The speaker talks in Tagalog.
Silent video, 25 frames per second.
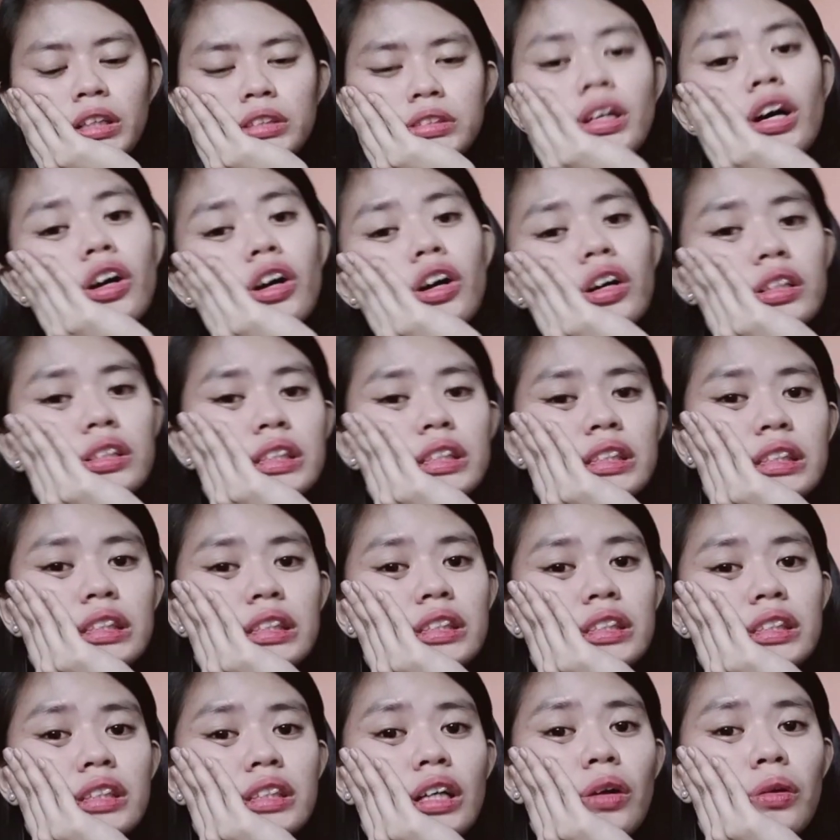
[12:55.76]
nga nag-greet
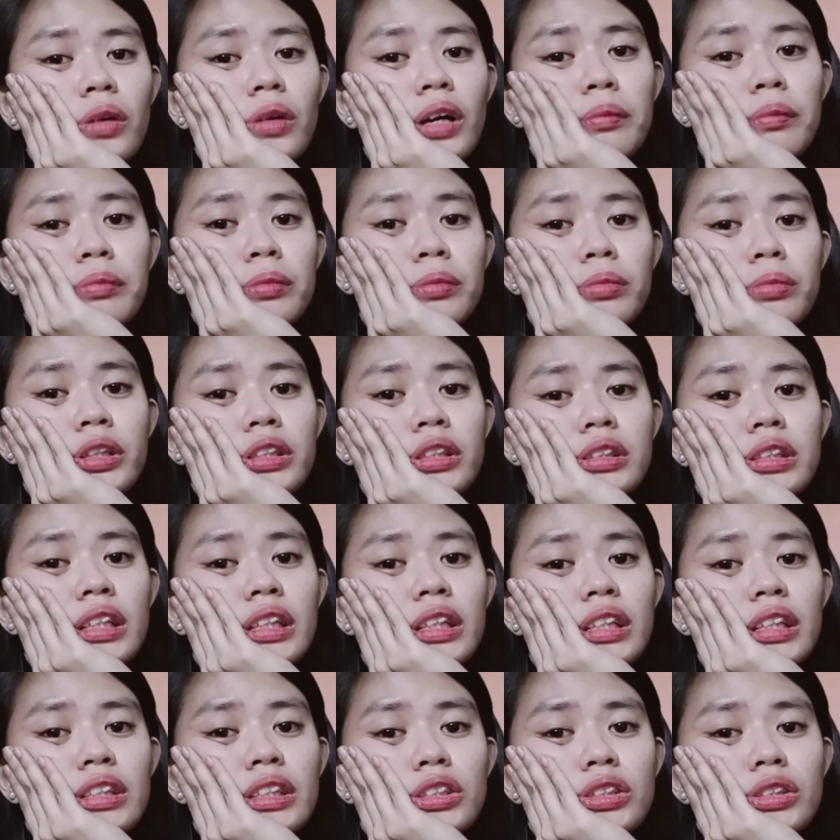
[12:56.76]
sa akong Happy
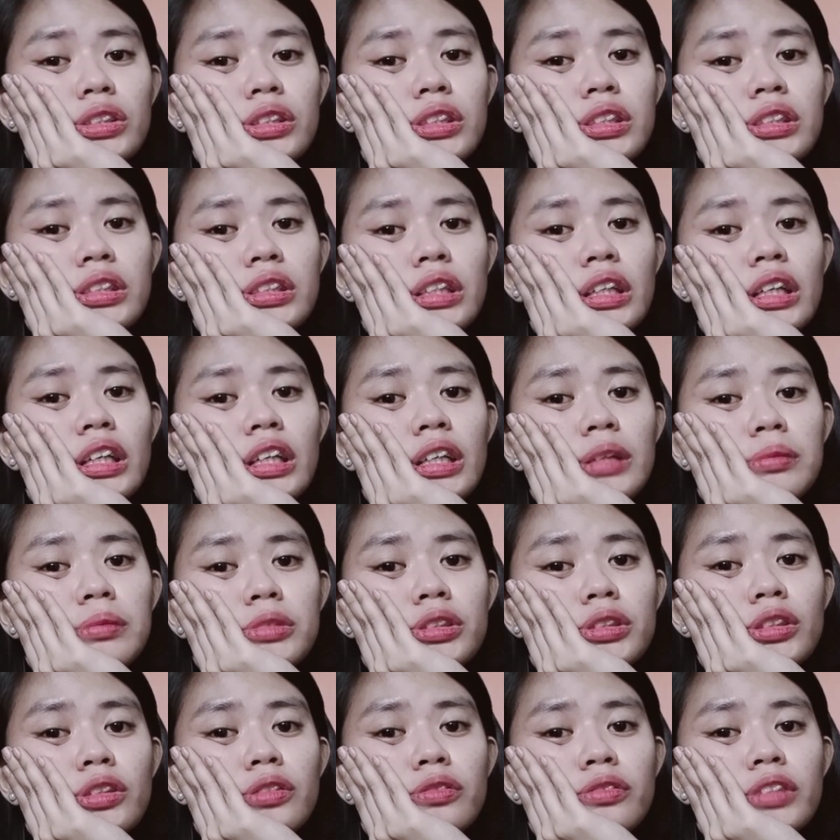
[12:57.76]
birthday yesterday. I'm
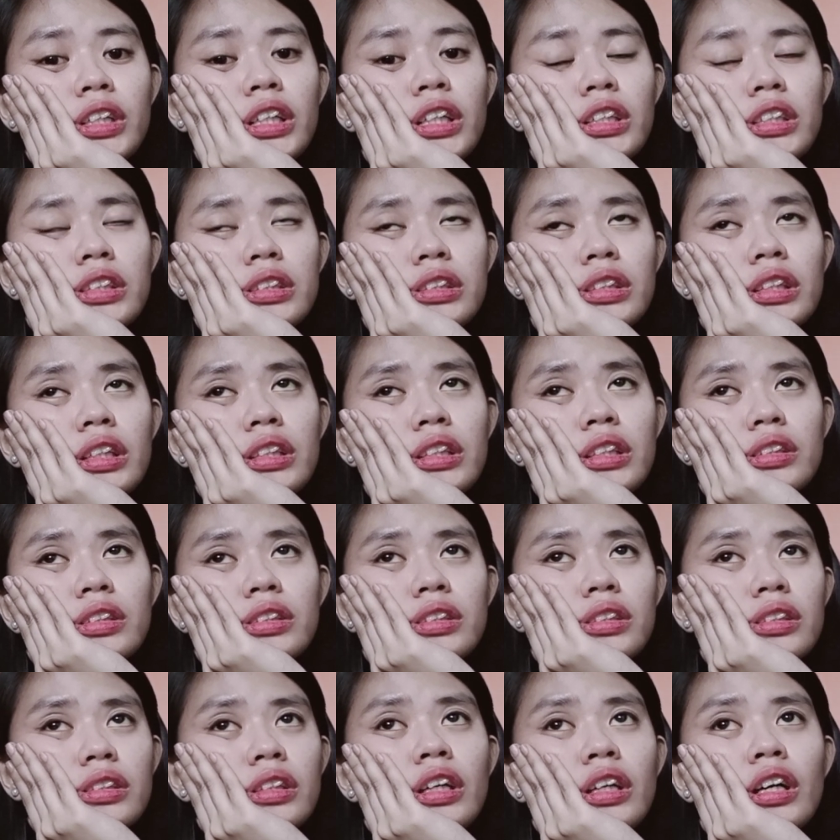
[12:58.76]
so very
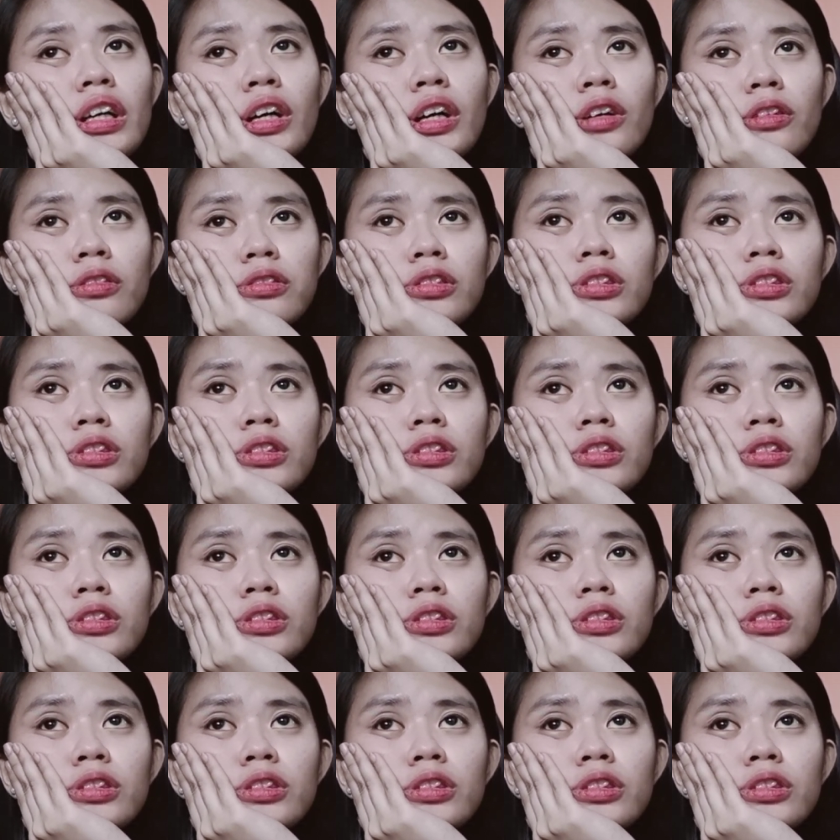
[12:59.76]
thankful